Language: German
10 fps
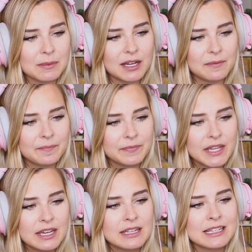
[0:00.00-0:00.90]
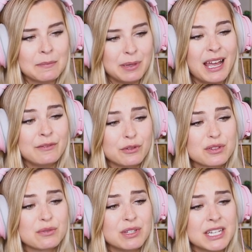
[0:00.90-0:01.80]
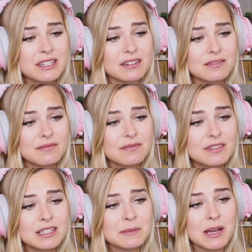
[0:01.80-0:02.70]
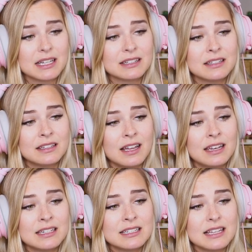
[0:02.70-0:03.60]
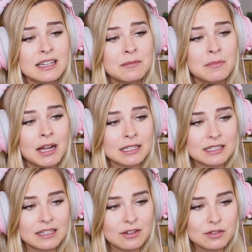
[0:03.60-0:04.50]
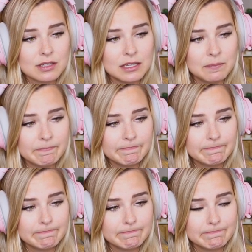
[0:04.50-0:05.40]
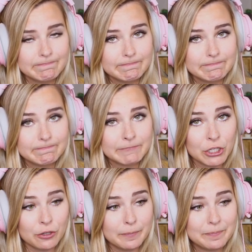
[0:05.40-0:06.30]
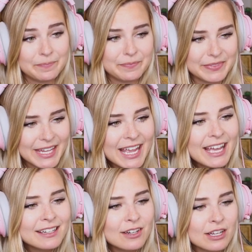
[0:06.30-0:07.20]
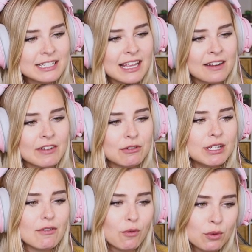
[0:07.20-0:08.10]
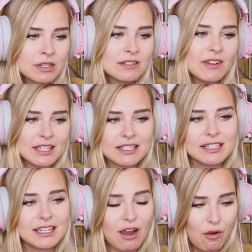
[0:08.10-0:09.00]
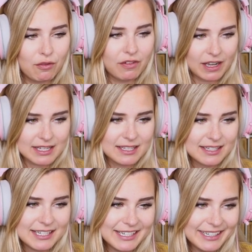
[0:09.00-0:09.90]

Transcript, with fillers: machen. Sein Plan funktionierte. Sie machten allerdings eine Mahlzeit aus ihm. Die Leute sagen, wenn du hier wohnst, werden sie dich auch fressen.